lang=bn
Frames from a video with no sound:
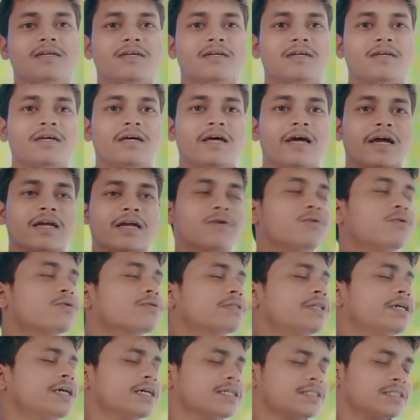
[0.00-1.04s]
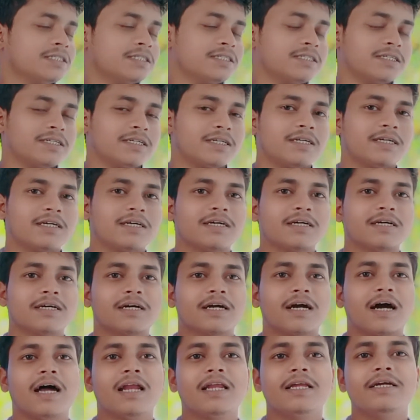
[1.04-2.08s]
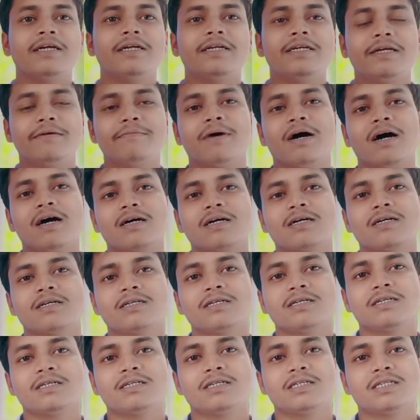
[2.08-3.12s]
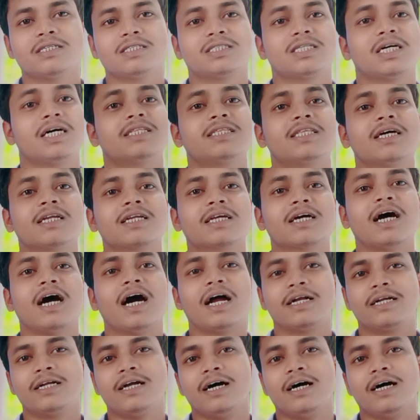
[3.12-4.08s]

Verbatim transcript: একটা উক্তি আছে খালি ডিমাগ শয়তানকা আড্ডা